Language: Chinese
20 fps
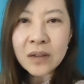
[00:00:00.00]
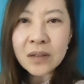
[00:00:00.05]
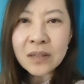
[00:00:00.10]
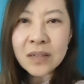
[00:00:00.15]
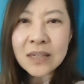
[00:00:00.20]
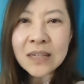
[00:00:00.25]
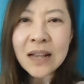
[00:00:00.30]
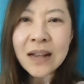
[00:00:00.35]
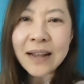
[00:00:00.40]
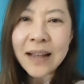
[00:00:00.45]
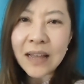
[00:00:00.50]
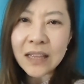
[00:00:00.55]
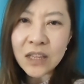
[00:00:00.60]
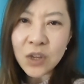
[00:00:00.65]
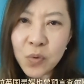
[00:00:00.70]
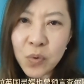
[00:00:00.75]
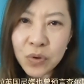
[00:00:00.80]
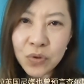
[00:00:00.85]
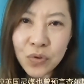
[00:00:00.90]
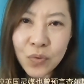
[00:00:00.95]
你想想看，
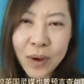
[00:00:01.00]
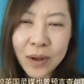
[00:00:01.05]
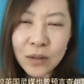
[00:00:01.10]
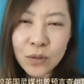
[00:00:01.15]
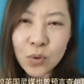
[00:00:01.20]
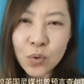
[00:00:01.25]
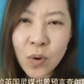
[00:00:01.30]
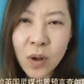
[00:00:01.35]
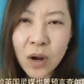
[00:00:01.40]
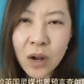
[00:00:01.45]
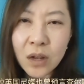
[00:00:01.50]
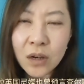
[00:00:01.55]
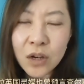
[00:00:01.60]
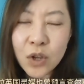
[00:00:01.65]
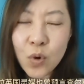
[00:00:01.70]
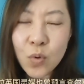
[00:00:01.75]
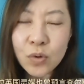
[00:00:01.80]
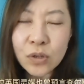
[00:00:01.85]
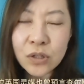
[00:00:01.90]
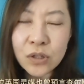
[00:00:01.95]
英国女王做了
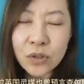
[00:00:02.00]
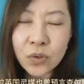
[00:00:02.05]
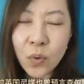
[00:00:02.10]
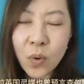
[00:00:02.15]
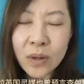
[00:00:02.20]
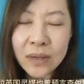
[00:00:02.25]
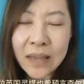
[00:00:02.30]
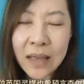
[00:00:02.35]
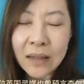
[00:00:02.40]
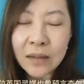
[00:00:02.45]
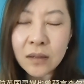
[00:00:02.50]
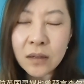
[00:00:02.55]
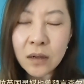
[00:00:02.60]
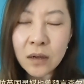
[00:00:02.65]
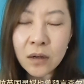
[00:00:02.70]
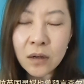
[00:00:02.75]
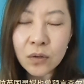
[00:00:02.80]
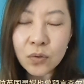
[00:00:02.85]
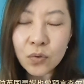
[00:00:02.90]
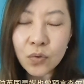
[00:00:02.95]
六十多年
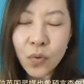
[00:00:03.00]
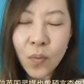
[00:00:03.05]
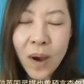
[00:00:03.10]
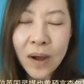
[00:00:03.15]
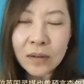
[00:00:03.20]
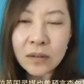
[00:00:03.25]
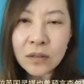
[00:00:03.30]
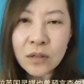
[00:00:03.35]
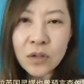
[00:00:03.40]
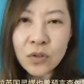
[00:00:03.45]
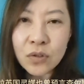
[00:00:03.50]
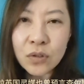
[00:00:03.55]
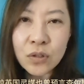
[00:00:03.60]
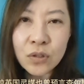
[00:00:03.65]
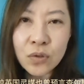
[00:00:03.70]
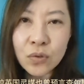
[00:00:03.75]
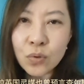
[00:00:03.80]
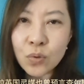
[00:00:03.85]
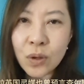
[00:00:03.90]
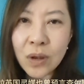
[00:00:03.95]
的女王，就
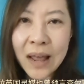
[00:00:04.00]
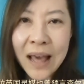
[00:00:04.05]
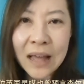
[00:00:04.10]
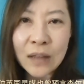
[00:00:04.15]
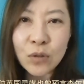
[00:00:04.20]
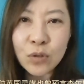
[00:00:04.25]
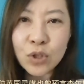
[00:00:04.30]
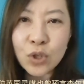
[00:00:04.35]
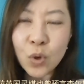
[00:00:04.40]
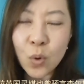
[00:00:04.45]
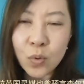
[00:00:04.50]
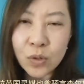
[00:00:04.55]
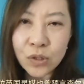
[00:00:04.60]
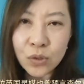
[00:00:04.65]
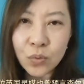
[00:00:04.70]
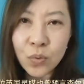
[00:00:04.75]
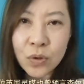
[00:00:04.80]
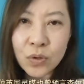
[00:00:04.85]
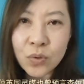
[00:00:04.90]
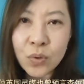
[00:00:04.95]
就做到她都九十
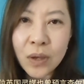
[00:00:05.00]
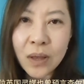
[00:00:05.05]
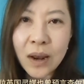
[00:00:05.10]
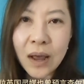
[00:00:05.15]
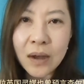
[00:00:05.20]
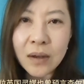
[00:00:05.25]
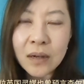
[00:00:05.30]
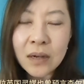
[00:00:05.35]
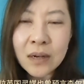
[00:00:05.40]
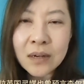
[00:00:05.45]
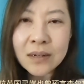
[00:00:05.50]
多岁了，